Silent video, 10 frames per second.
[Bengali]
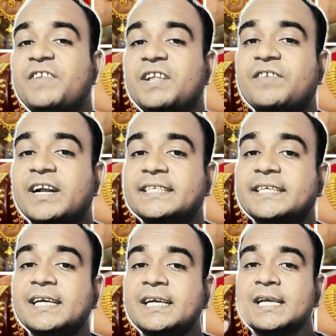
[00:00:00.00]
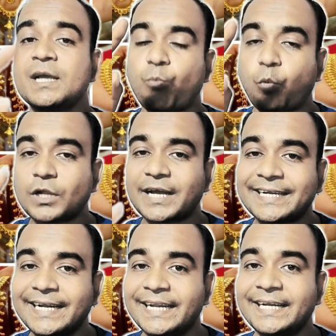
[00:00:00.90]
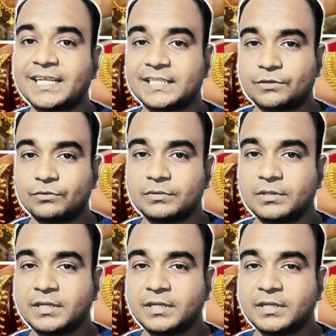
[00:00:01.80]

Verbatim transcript: ফ্লিপকার্টে যে প্রোডাক্ট রেটিংটা দেখুন